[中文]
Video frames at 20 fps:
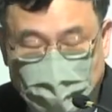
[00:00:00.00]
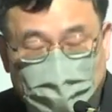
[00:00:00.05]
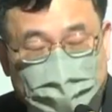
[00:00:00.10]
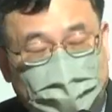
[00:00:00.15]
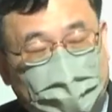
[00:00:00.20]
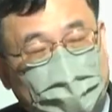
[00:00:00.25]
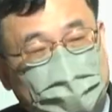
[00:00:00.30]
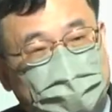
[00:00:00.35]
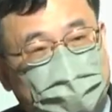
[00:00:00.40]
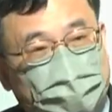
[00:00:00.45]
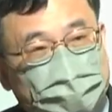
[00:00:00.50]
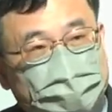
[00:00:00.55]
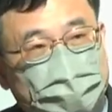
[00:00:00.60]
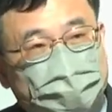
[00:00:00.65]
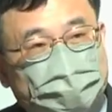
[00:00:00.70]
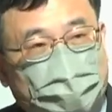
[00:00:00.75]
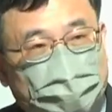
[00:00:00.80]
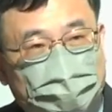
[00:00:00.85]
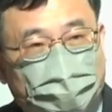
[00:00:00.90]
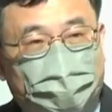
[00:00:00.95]
当然有一些
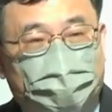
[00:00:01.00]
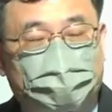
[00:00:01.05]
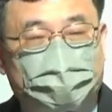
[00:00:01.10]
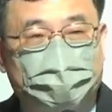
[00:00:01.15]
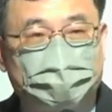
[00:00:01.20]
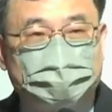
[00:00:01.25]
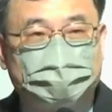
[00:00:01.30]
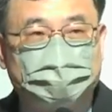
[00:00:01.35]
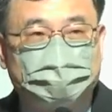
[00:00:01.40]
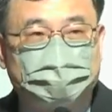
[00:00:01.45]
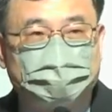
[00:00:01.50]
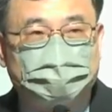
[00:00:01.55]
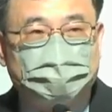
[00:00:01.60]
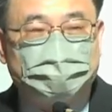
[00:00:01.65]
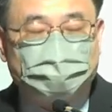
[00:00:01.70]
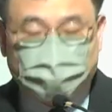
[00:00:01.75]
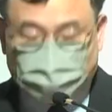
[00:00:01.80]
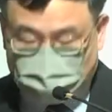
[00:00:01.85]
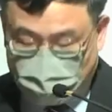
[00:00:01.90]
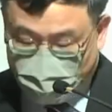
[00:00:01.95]
肠道人跟。弟
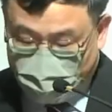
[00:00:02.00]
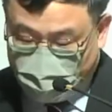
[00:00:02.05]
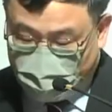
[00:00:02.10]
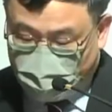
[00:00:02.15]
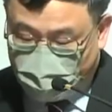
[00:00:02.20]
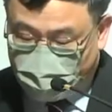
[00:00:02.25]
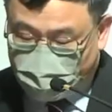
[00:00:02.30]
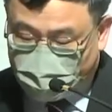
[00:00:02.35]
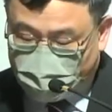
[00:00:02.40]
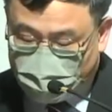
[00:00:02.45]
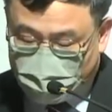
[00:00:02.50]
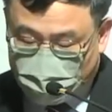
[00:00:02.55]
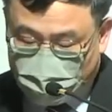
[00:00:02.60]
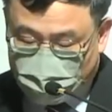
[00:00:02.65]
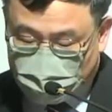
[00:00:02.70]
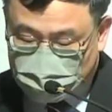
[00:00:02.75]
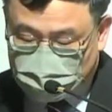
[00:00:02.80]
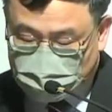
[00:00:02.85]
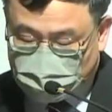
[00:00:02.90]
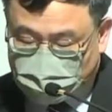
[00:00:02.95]
兄姐妹会对
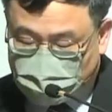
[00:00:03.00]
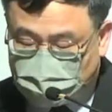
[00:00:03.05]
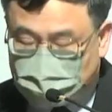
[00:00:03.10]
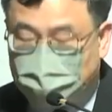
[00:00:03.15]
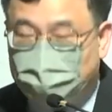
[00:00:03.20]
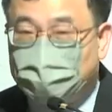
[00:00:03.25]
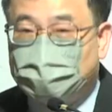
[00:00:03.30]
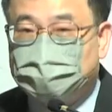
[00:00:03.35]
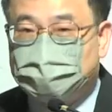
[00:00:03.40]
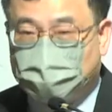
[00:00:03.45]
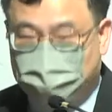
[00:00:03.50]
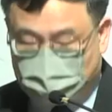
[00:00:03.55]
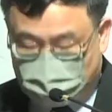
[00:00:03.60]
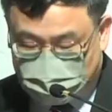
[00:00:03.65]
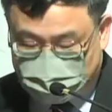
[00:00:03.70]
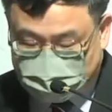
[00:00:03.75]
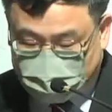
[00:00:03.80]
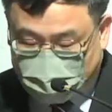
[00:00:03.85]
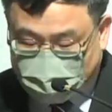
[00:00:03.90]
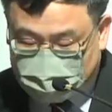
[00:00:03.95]
这世界末日很多
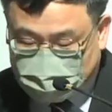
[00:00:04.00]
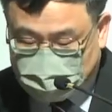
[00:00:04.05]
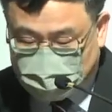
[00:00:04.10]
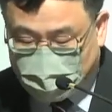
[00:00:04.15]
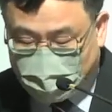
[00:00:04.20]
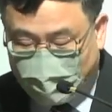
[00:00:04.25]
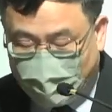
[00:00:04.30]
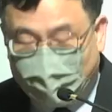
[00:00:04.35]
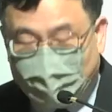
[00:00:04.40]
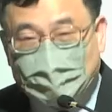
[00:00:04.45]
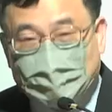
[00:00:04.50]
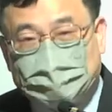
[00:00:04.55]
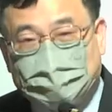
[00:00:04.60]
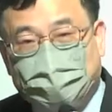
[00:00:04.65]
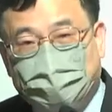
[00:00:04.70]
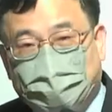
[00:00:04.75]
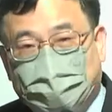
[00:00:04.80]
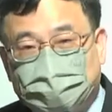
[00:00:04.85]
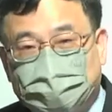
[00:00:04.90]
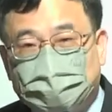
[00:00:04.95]
的猜测，
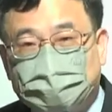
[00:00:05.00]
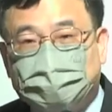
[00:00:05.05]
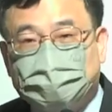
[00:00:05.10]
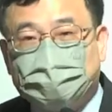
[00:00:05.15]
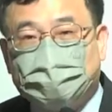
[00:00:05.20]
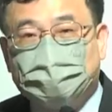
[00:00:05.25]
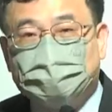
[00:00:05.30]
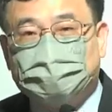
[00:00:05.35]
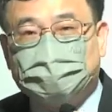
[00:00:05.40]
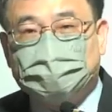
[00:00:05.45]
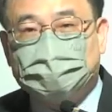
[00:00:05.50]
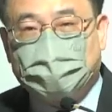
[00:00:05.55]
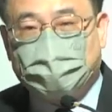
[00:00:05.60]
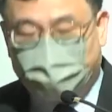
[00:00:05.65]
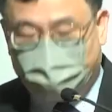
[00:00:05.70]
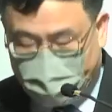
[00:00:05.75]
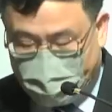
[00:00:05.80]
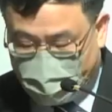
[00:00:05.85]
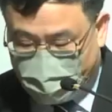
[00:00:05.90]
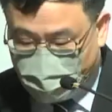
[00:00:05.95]
他把圣经中只言
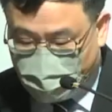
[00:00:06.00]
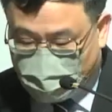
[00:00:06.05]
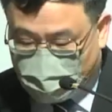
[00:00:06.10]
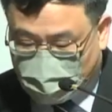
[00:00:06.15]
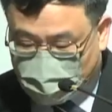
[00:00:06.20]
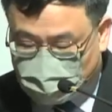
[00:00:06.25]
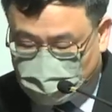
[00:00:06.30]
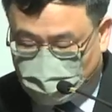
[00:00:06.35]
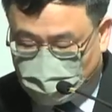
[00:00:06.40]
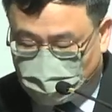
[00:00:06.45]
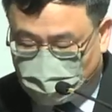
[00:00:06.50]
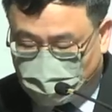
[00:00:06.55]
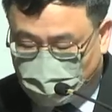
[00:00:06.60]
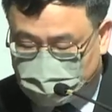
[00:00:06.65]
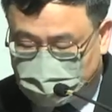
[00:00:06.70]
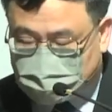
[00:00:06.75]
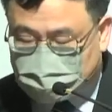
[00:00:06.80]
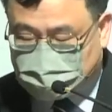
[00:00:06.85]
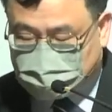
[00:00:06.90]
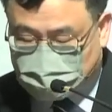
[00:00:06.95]
片语呢做某
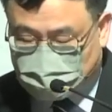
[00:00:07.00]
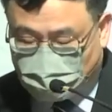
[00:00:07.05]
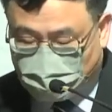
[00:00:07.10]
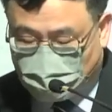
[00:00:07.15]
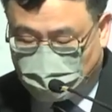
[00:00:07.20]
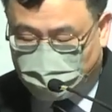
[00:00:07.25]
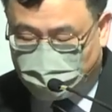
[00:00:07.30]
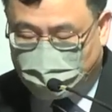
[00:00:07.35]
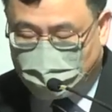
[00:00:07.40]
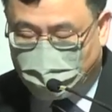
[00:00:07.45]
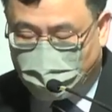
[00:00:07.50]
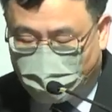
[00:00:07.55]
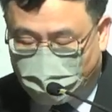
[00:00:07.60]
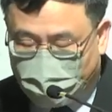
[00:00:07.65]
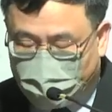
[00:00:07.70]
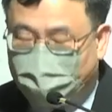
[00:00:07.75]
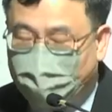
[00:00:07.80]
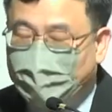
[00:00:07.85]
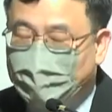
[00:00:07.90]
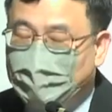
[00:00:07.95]
些词汇的发
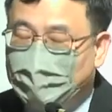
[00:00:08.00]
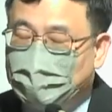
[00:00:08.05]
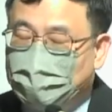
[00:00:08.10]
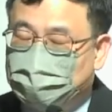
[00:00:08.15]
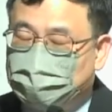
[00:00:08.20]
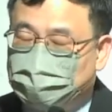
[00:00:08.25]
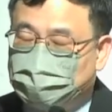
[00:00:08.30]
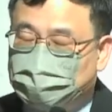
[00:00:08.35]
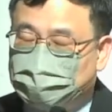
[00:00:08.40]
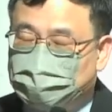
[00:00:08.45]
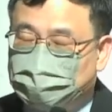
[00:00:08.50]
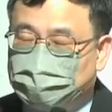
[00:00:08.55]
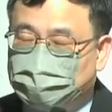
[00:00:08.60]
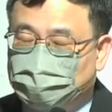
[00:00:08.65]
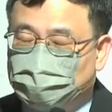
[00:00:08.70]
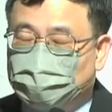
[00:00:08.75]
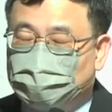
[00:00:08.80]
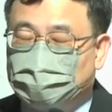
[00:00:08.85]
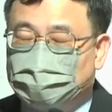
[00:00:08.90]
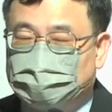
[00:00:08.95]
挥，很
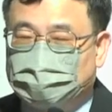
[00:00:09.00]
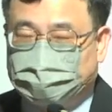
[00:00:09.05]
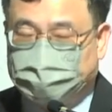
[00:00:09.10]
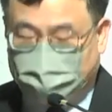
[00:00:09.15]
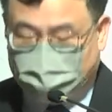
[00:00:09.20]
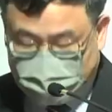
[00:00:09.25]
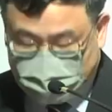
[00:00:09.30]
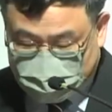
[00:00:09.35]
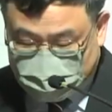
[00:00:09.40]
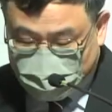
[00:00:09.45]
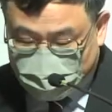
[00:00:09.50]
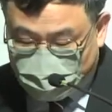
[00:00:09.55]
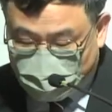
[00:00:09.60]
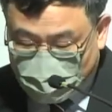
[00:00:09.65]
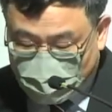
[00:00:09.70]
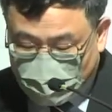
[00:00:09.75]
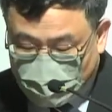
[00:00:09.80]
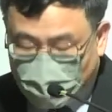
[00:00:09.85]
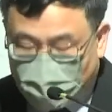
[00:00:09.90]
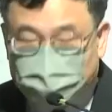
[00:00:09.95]
多的讲解，
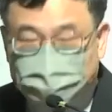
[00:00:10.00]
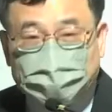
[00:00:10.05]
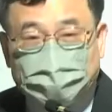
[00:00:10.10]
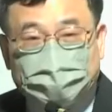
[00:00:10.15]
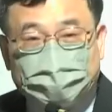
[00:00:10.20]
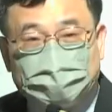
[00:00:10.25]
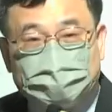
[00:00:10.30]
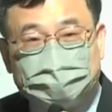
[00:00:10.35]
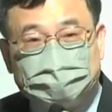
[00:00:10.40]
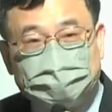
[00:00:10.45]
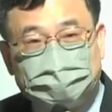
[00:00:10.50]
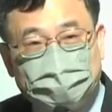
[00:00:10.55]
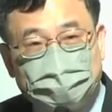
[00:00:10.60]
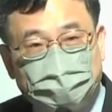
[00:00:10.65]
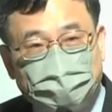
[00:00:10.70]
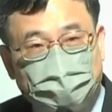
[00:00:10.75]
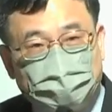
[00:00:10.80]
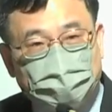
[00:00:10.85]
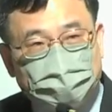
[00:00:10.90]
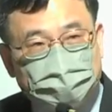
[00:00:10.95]
好像跟今天
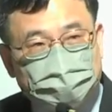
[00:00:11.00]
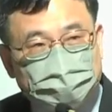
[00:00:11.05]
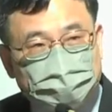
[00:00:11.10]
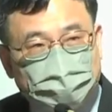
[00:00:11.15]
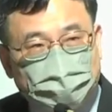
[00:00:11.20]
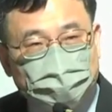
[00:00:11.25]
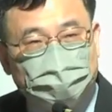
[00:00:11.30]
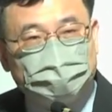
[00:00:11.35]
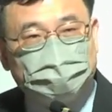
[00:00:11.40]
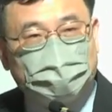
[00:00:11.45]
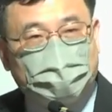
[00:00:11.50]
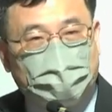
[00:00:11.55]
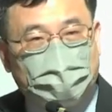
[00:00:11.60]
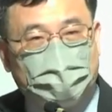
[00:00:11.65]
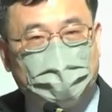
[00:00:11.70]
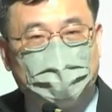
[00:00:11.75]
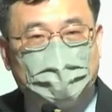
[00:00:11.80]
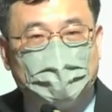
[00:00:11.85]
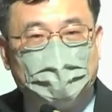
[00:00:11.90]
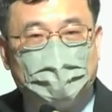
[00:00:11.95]
某个人物
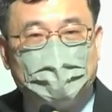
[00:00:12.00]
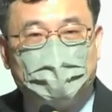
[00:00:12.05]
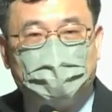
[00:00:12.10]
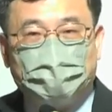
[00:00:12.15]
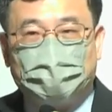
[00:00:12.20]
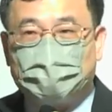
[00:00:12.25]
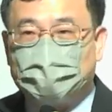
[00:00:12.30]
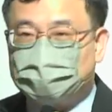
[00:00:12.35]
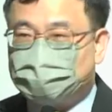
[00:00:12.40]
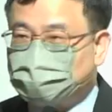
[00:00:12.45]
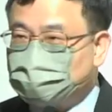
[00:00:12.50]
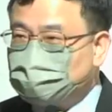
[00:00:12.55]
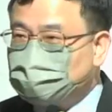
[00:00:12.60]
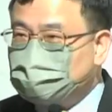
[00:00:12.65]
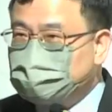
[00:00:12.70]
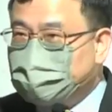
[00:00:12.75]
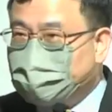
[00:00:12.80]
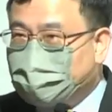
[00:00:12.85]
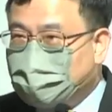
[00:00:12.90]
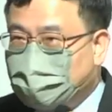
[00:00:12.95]
啊、某个事
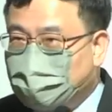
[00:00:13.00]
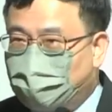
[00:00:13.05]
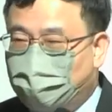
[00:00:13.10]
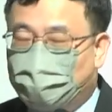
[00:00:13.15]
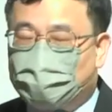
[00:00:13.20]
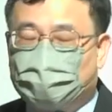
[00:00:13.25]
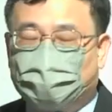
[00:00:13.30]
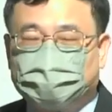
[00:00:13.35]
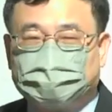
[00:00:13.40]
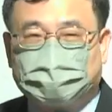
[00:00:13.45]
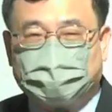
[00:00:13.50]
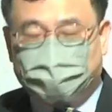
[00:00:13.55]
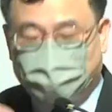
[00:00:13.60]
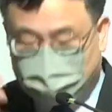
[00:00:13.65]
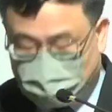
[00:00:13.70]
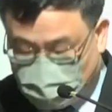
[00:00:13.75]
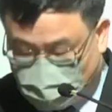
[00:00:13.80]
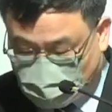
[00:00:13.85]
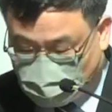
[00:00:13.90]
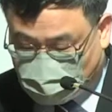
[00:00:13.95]
件啊、某个国家的
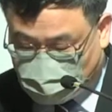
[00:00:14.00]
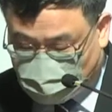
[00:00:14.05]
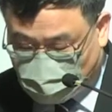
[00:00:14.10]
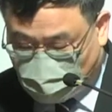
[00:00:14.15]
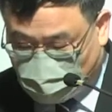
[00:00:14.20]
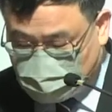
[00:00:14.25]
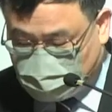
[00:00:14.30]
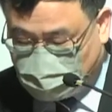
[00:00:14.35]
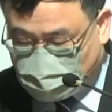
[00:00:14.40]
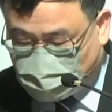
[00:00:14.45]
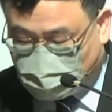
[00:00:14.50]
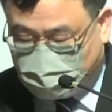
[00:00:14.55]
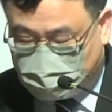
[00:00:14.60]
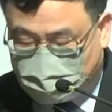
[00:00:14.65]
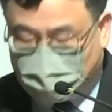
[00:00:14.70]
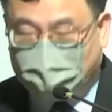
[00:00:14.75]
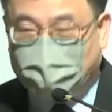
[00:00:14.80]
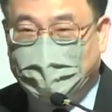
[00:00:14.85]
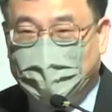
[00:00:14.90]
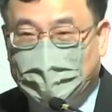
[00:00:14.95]
发生事情就好像一一对
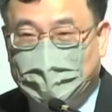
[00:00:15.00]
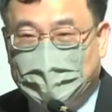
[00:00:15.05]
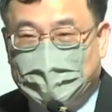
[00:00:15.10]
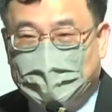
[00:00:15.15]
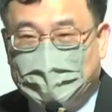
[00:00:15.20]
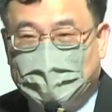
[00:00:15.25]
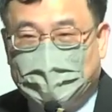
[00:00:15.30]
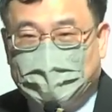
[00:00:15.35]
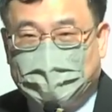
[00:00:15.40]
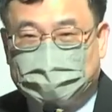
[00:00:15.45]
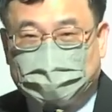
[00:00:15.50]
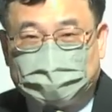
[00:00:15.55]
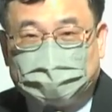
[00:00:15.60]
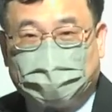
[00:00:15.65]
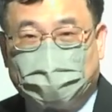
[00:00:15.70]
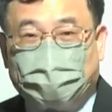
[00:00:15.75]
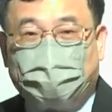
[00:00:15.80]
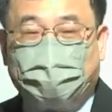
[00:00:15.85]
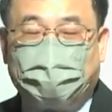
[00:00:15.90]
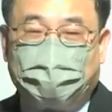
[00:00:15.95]
应了，啊，大
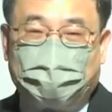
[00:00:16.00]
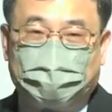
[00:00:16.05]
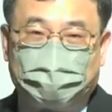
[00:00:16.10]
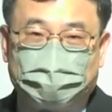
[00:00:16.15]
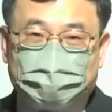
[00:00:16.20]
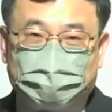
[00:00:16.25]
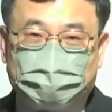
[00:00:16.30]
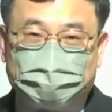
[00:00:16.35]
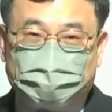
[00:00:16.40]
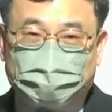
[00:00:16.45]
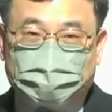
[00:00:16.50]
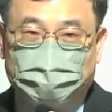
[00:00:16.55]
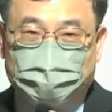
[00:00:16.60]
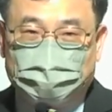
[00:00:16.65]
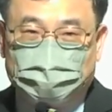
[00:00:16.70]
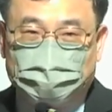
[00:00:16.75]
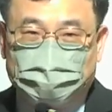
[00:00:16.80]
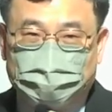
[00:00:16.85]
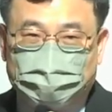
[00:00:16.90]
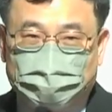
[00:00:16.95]
家害怕啊，呃，有
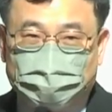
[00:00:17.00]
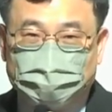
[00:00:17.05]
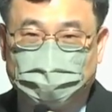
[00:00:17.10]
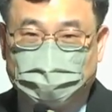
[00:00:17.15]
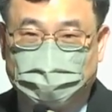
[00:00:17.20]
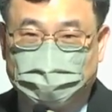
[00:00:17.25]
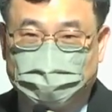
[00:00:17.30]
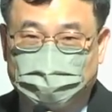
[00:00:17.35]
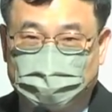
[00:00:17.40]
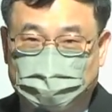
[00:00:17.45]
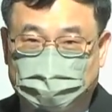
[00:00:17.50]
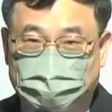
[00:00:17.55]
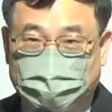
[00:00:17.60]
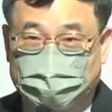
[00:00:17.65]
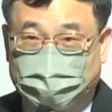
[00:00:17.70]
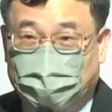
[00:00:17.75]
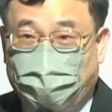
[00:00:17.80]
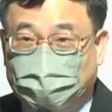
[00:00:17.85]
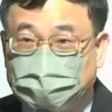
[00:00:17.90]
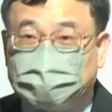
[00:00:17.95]
点或者是让
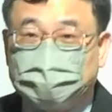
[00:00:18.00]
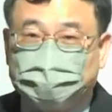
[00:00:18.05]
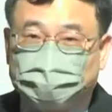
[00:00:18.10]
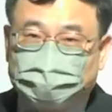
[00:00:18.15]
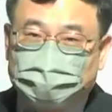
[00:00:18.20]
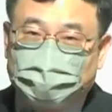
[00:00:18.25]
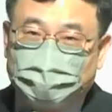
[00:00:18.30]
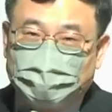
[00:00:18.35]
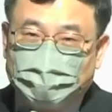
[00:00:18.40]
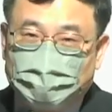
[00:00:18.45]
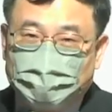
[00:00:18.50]
你赶快信主。